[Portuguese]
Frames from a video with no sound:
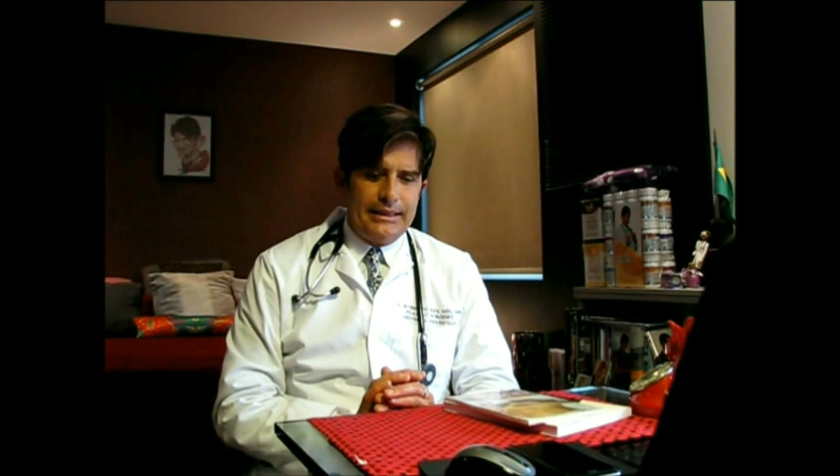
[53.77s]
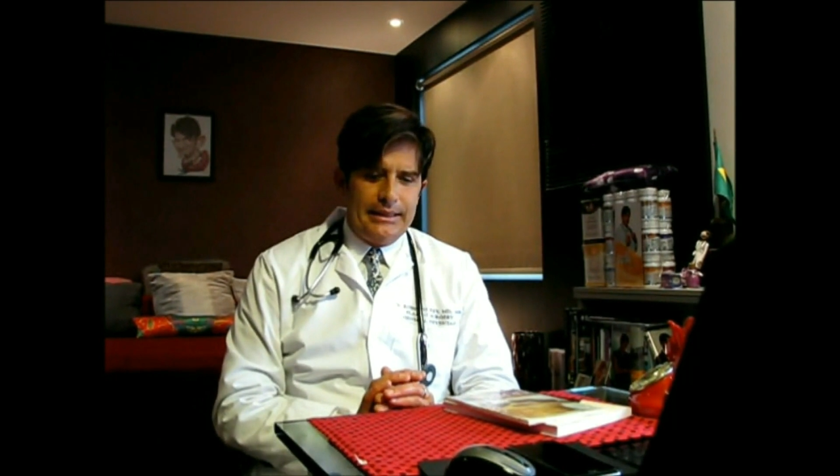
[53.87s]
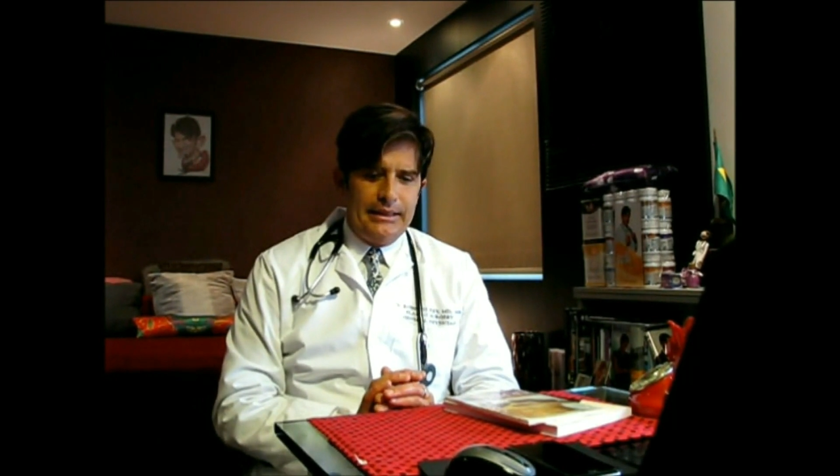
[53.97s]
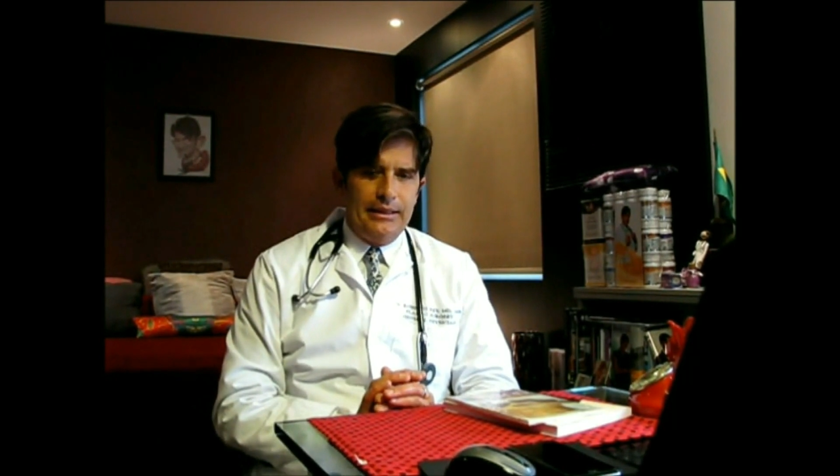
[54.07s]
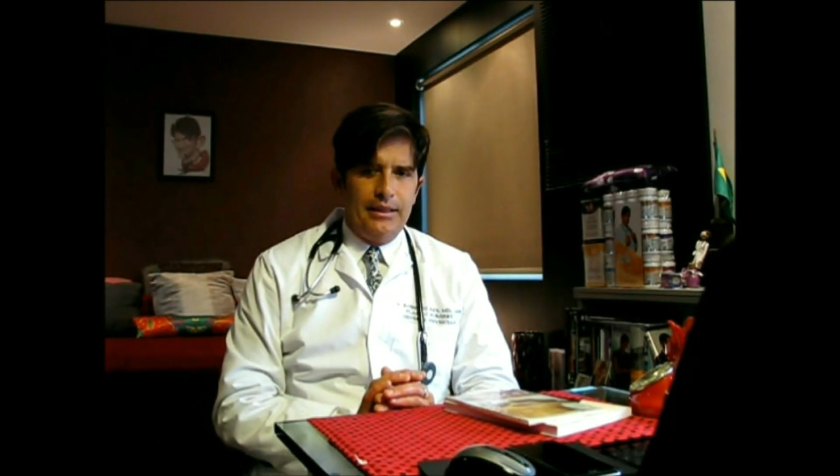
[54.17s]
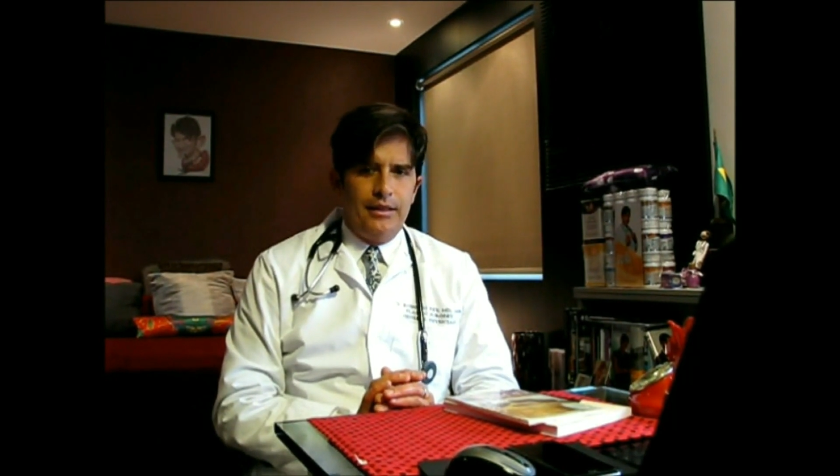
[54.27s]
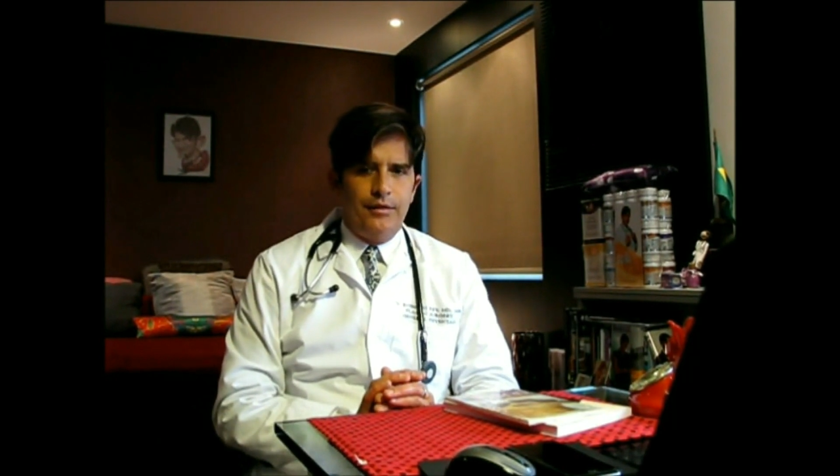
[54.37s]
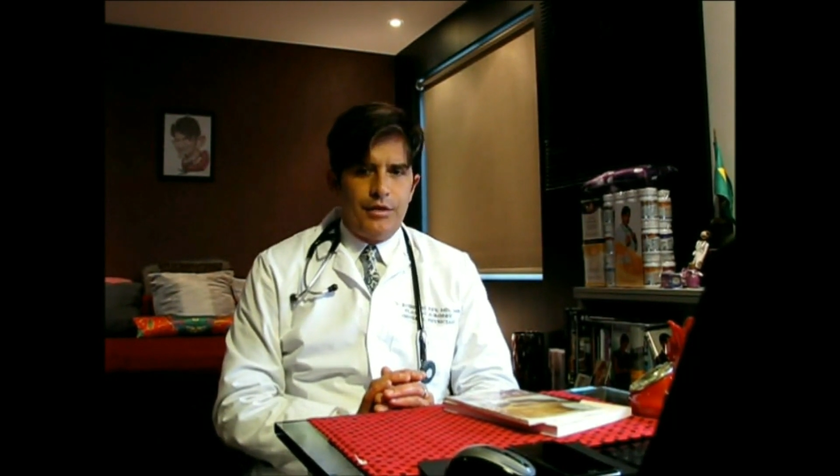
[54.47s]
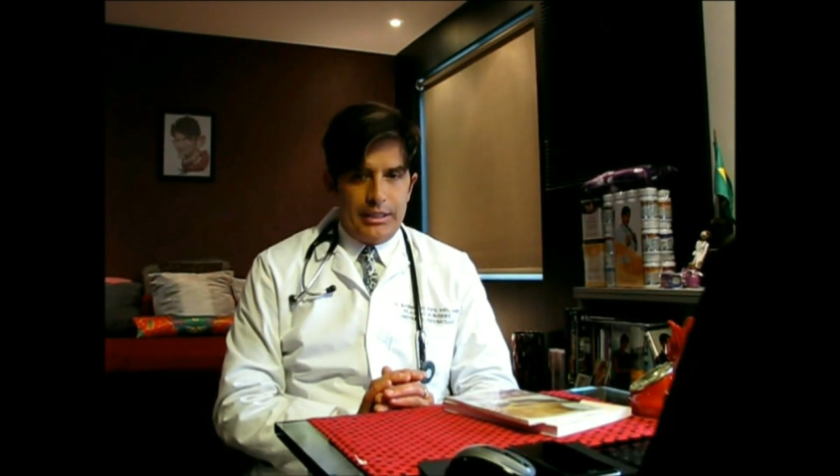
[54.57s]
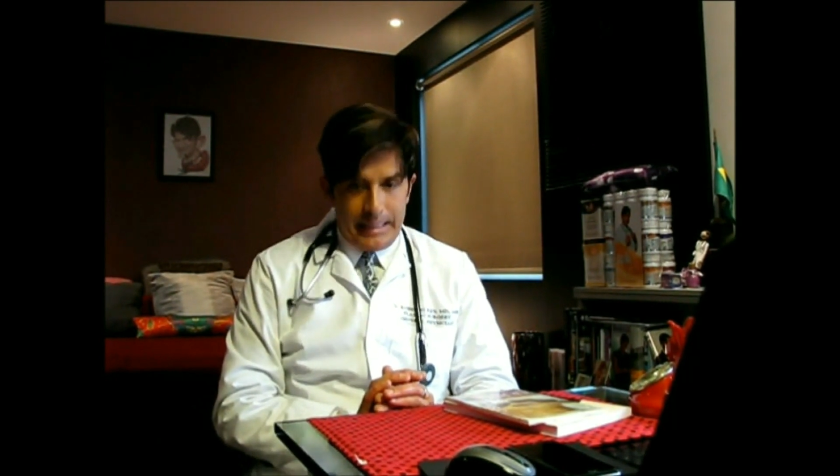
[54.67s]
e
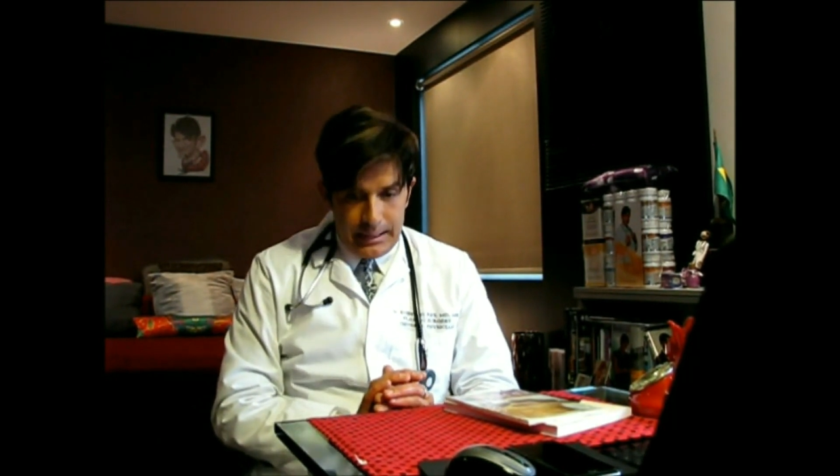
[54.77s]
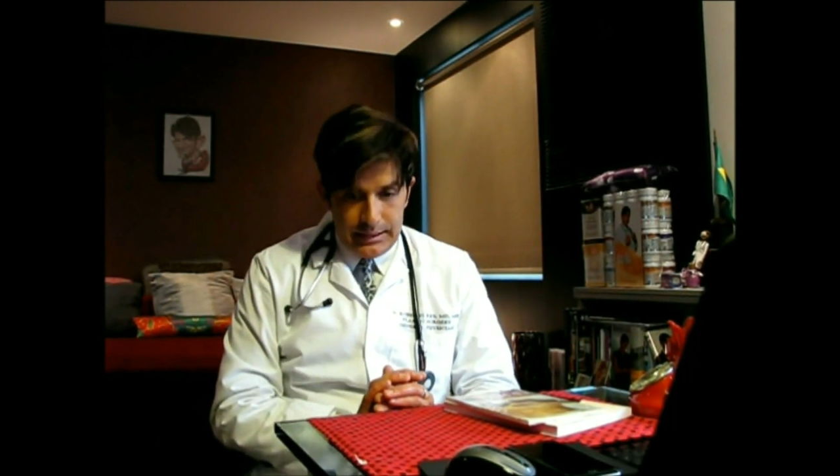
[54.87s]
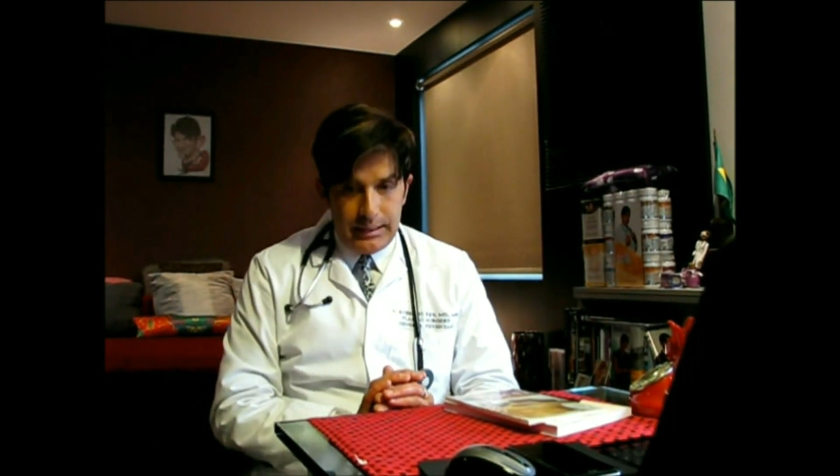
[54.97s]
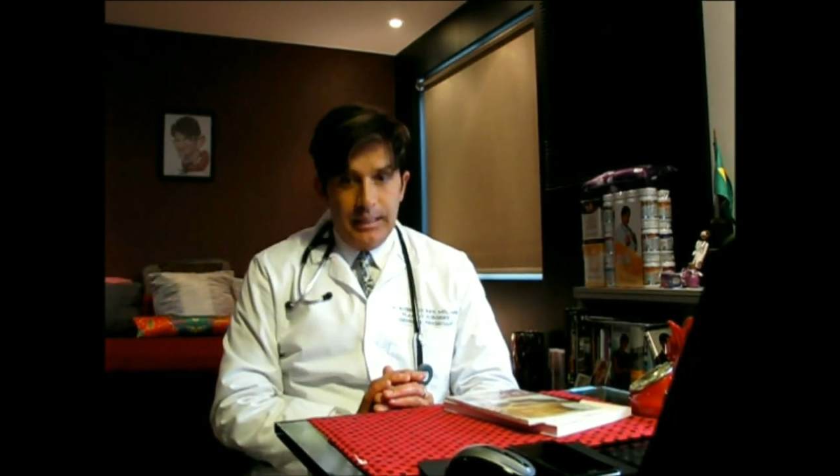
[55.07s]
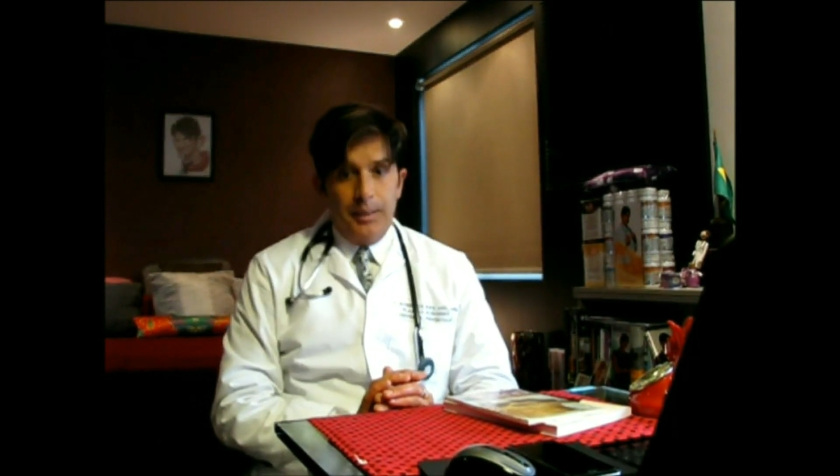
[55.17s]
vegetais.